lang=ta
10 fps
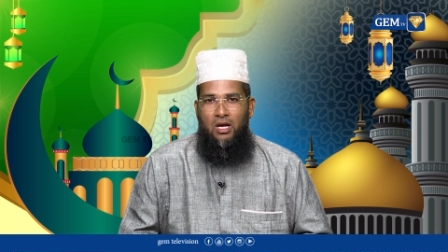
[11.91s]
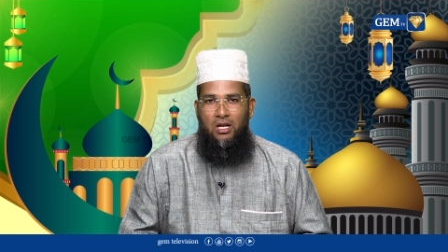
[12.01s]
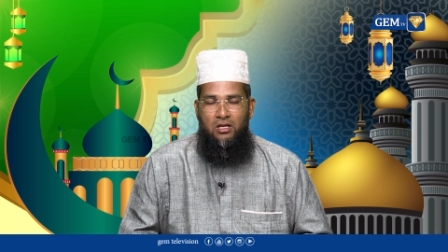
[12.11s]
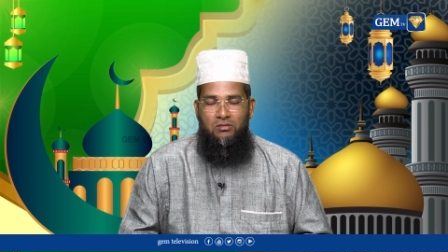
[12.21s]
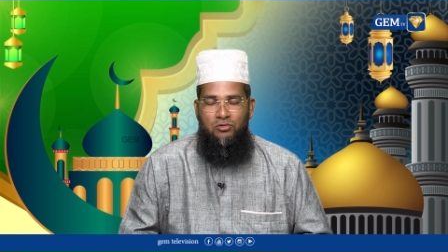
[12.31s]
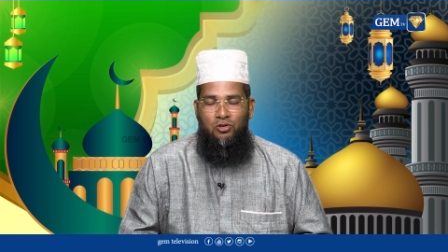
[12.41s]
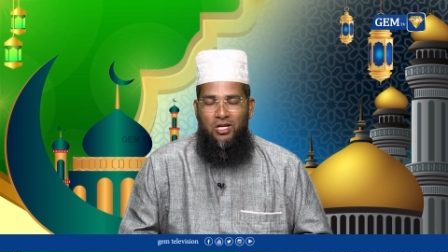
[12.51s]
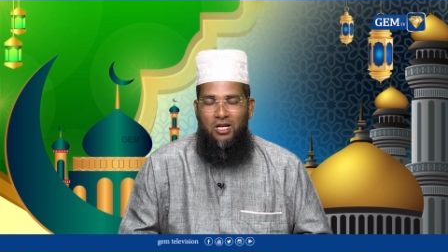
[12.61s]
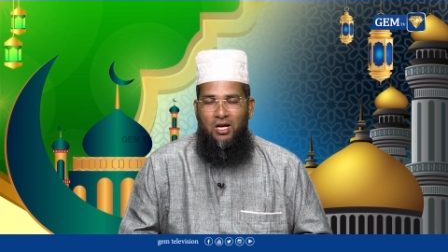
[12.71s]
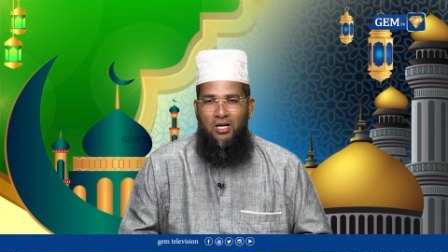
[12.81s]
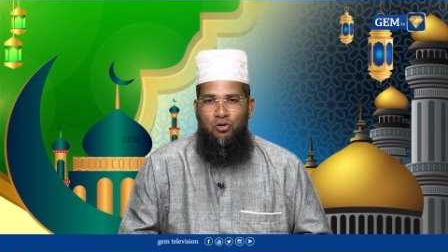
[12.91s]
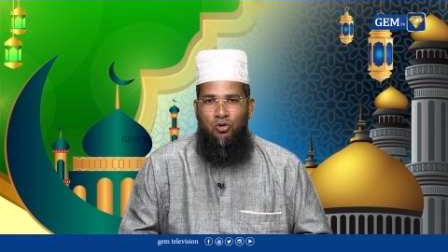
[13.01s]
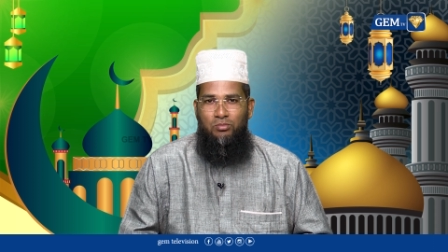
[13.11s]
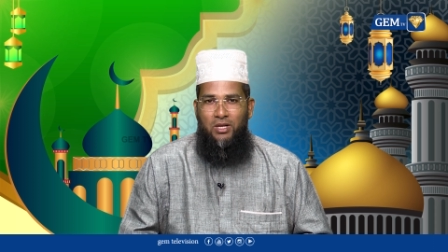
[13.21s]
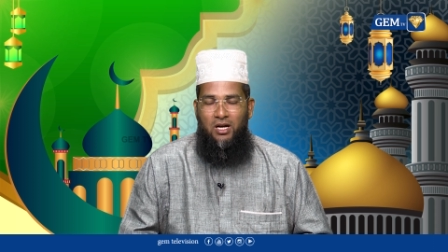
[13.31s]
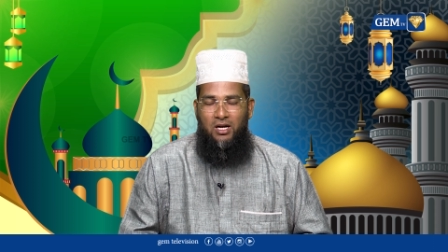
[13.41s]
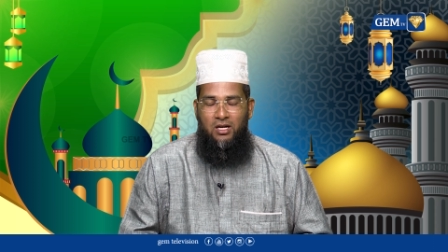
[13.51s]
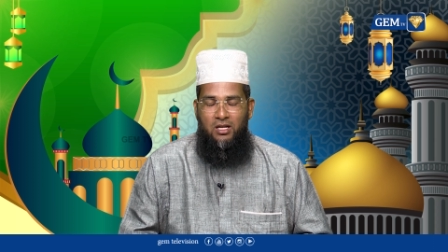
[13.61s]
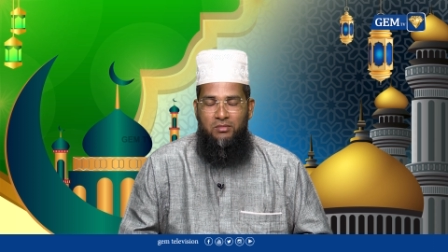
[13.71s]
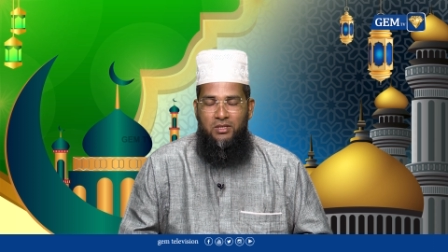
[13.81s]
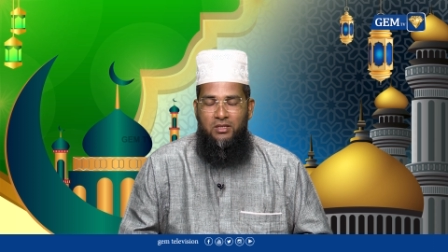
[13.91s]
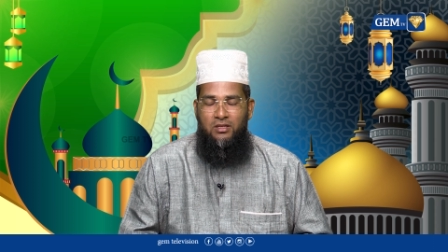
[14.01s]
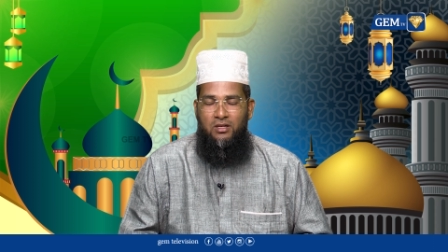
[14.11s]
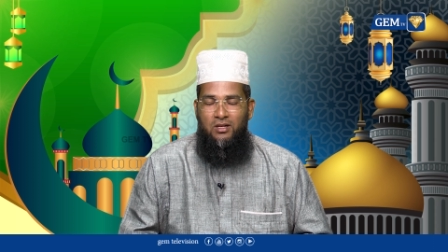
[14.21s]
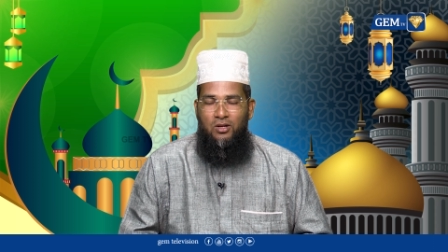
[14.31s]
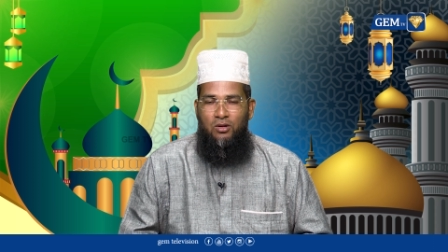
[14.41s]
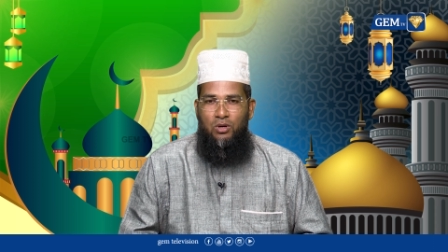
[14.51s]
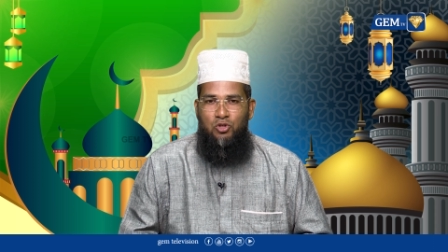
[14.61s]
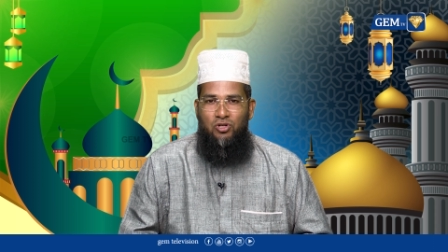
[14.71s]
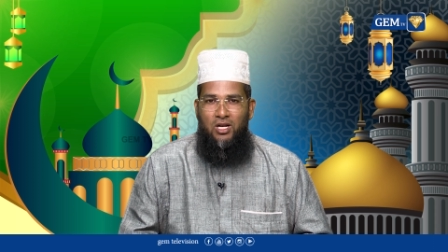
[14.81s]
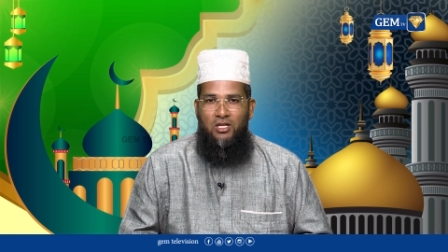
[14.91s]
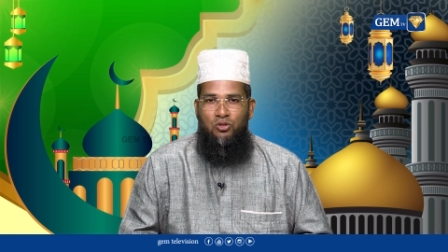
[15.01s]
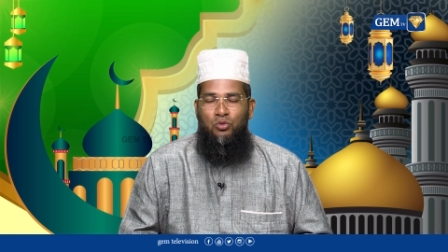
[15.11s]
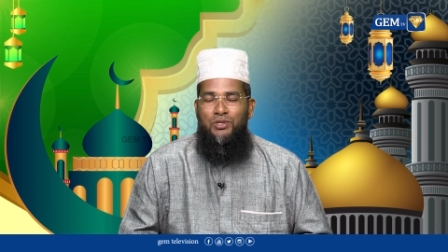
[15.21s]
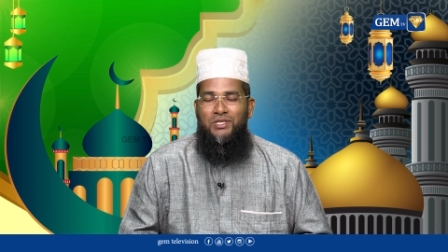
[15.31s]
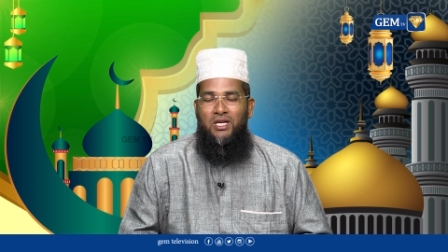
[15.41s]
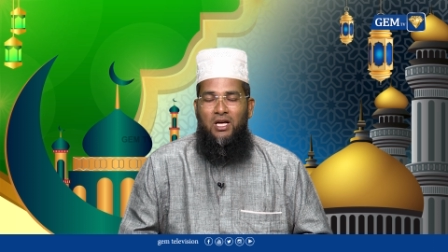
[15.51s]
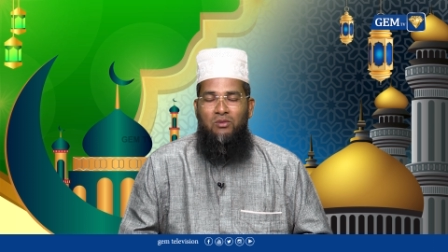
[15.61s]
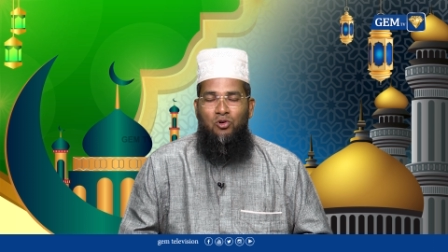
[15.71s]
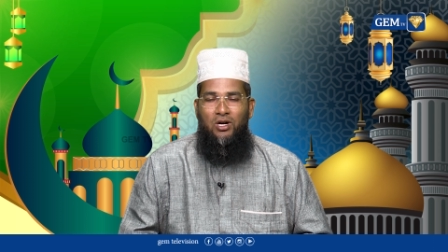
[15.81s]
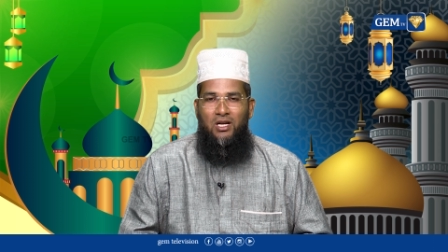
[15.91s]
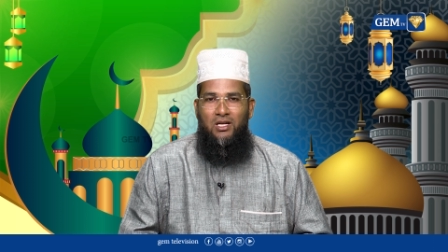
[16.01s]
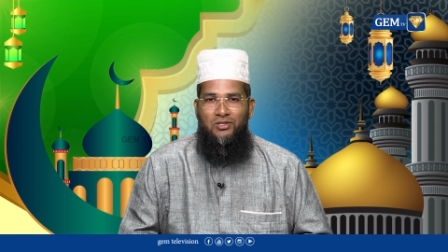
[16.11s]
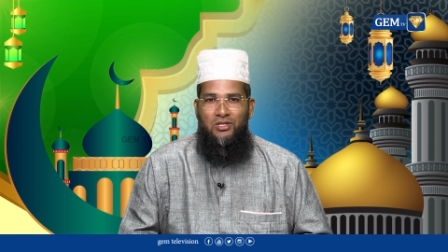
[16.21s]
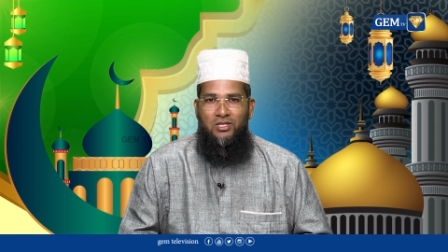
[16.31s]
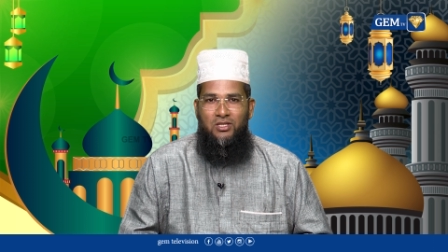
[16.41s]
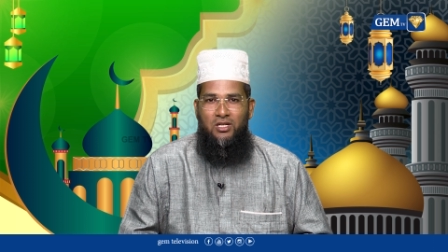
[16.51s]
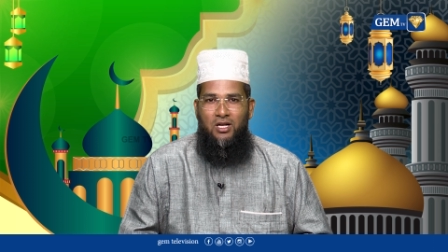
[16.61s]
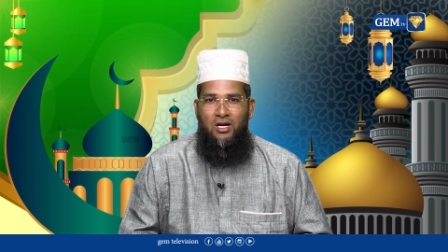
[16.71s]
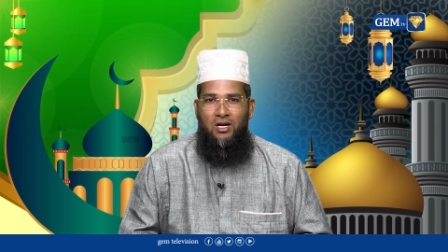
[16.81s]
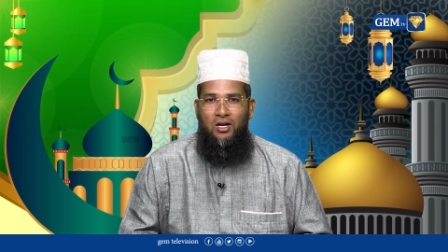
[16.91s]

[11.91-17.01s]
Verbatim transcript: அல்ஹம்துலில்லாஹு ரொம்பில் ஆலமீன் அஸ்வலாத்து வசலாம் அலா சையதினா